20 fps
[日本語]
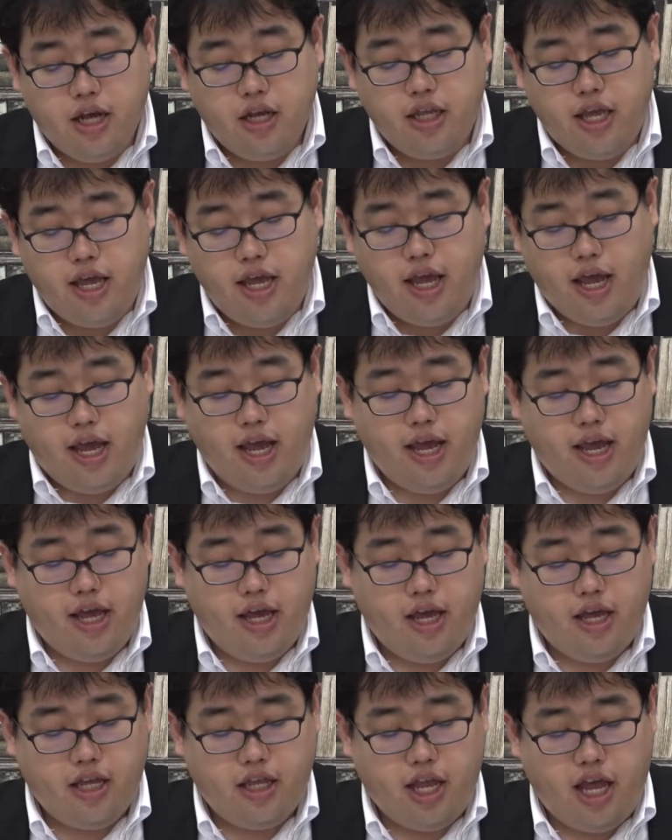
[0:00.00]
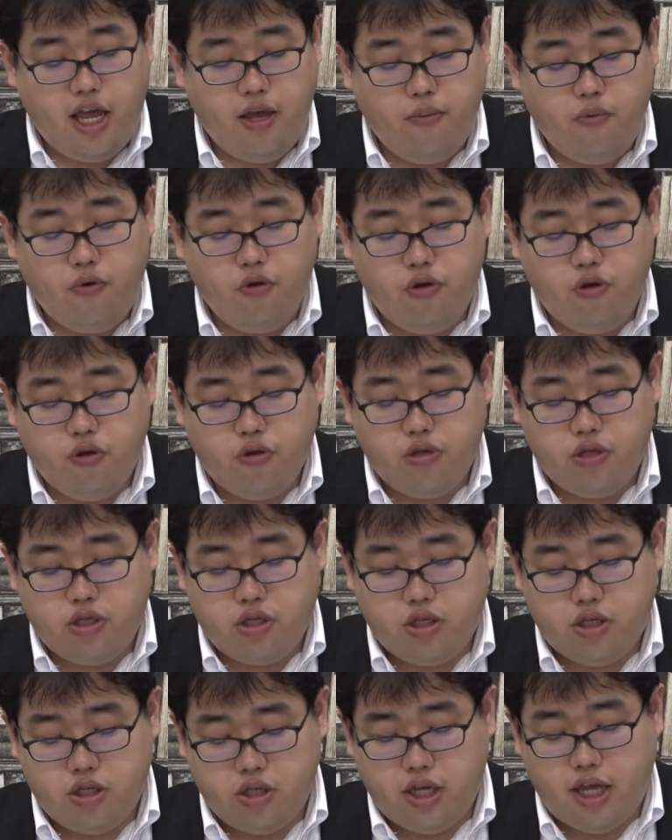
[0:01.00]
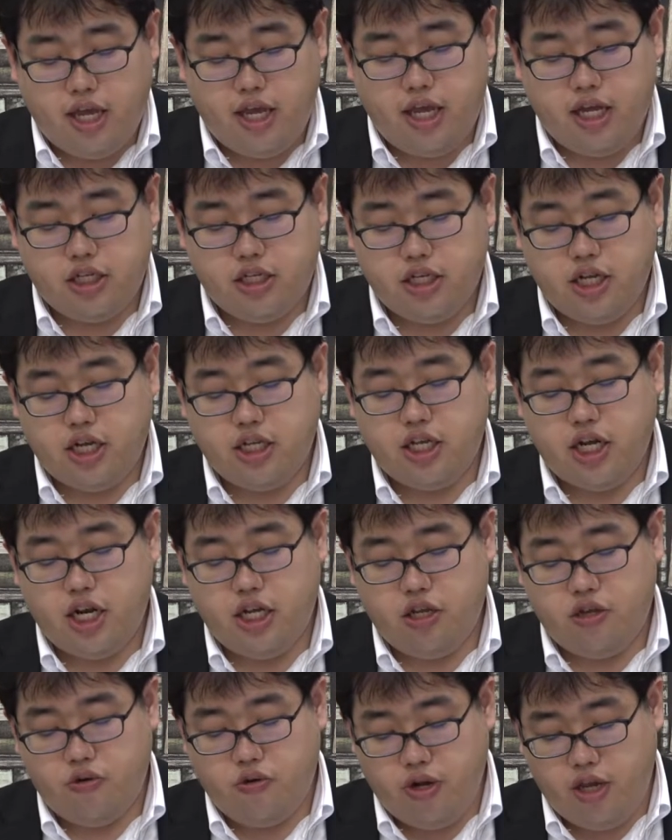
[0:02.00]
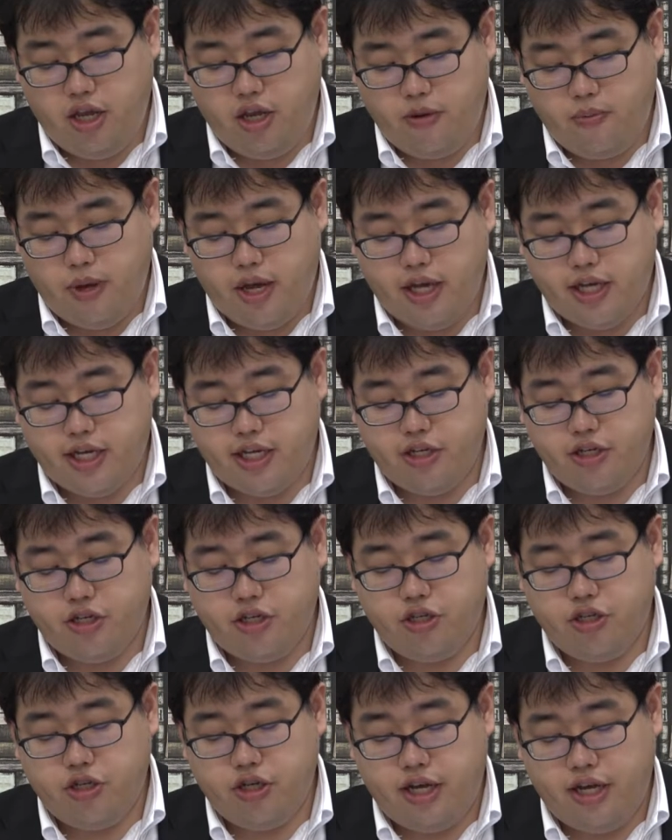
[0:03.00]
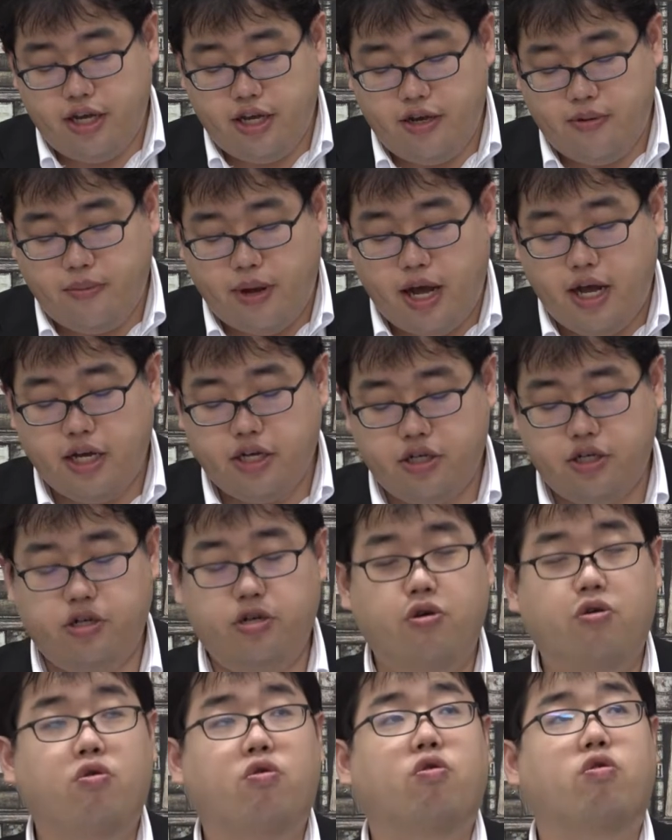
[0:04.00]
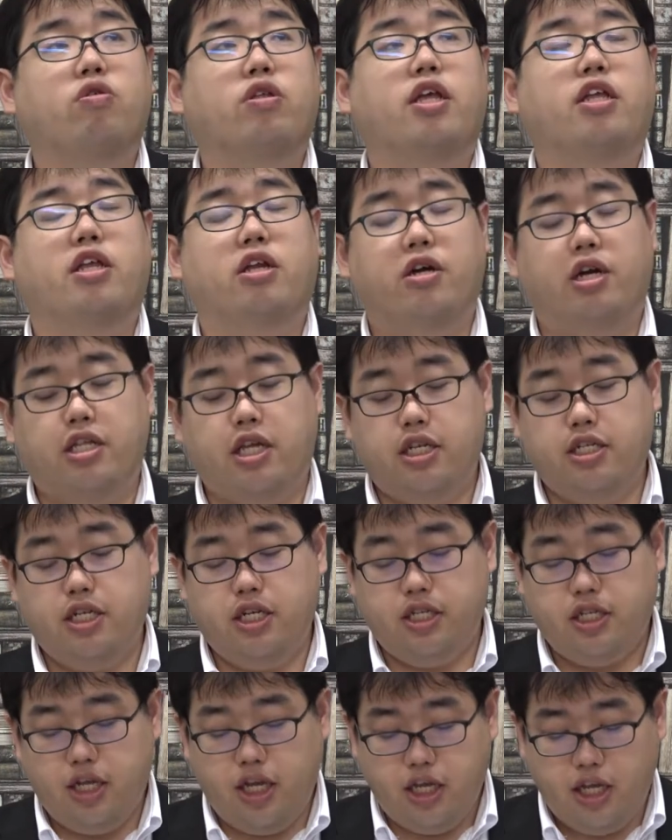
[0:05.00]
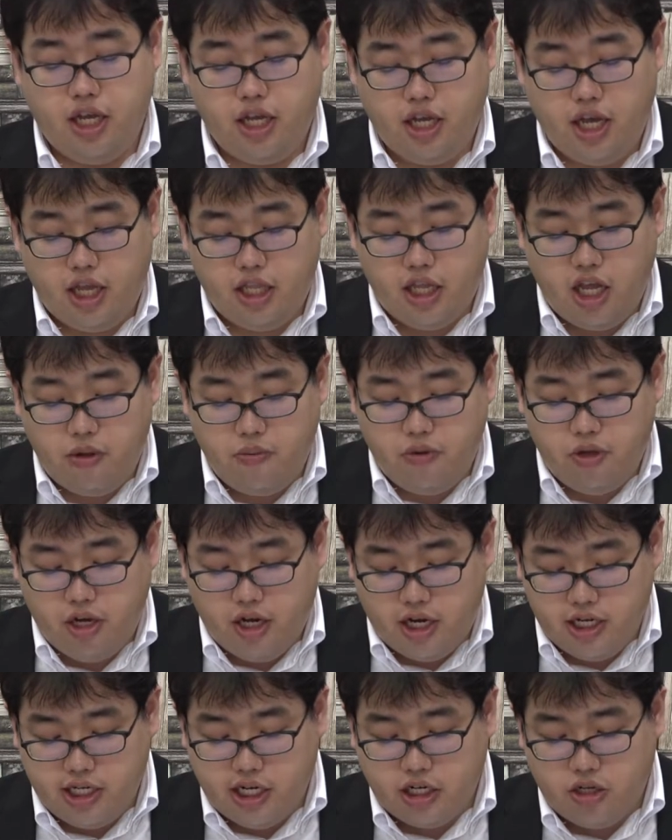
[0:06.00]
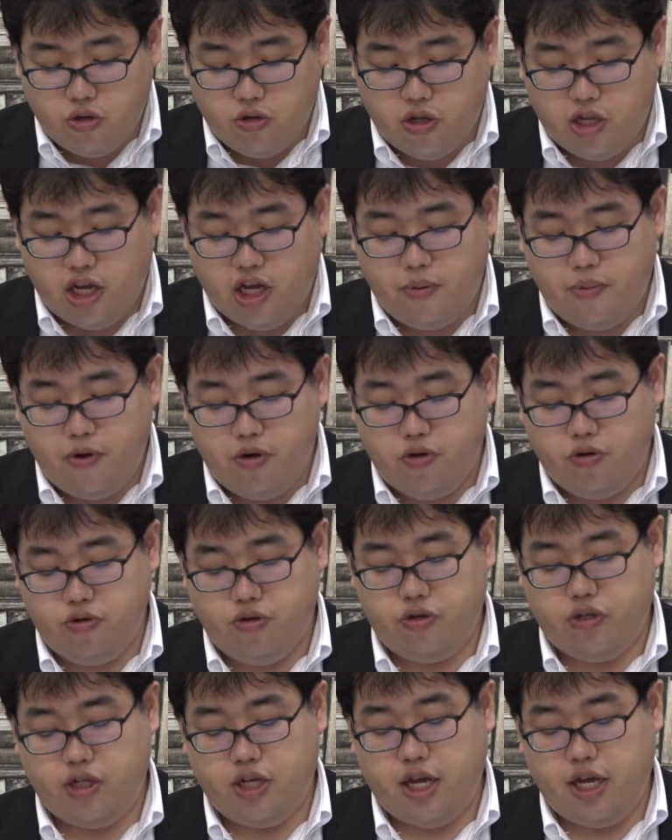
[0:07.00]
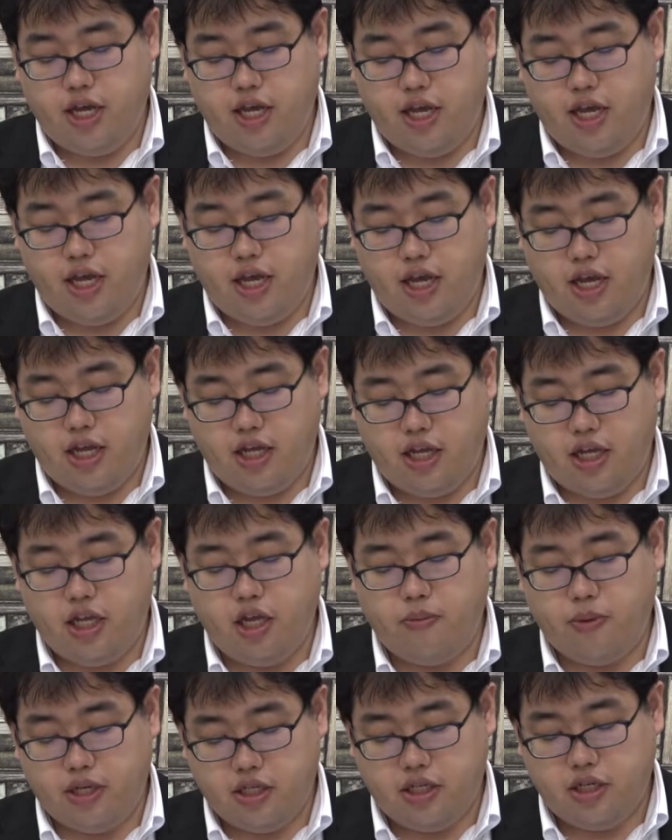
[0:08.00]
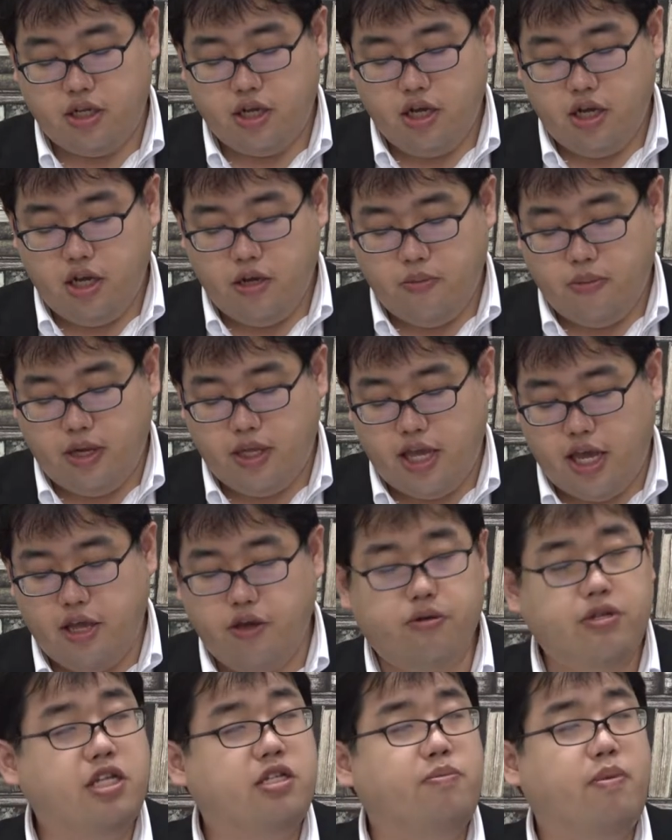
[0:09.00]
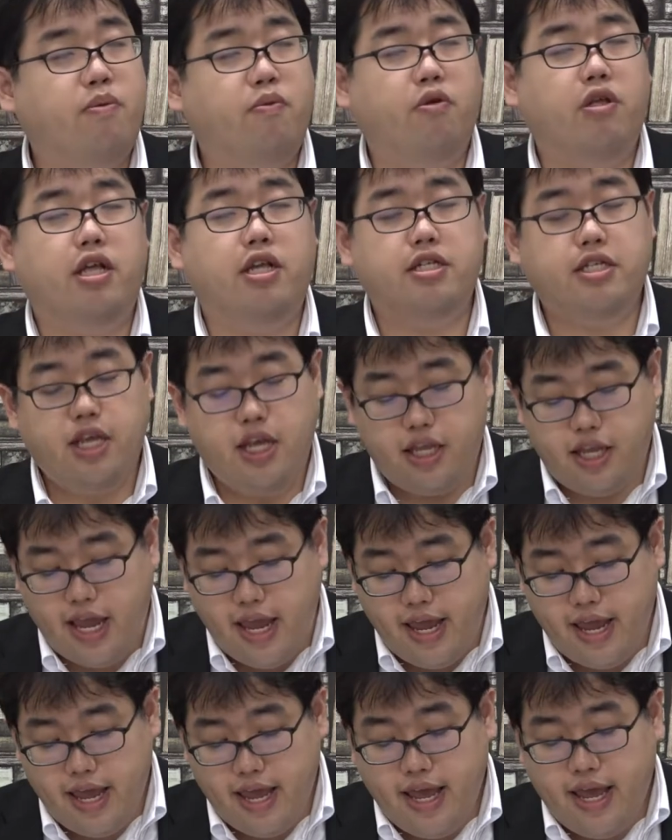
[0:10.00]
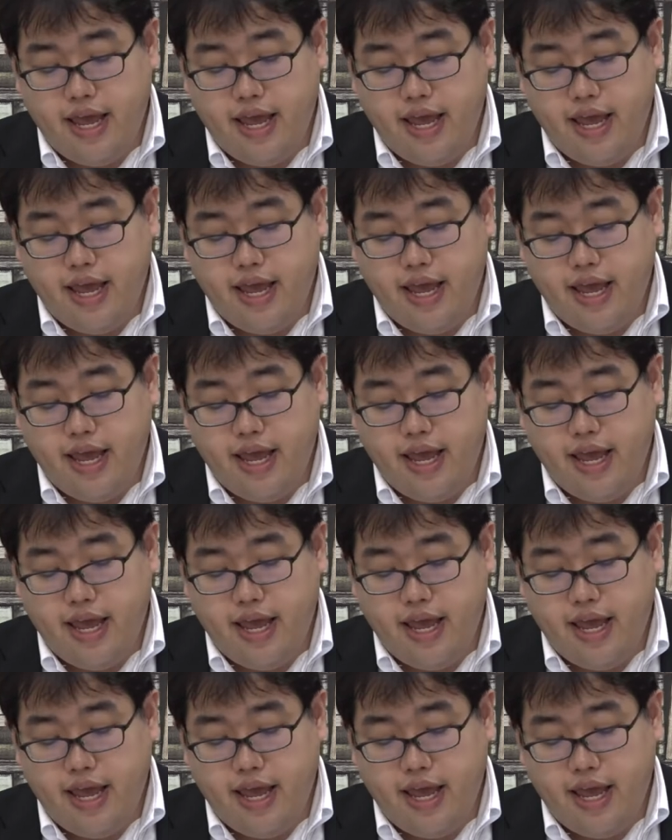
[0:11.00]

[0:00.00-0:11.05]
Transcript: で、大問4つ、出題されており、記述、マーク両方出ている形ですね。で、現代文に関してはちょっと長めの論述が、出ています。内容説明問題ですね。で、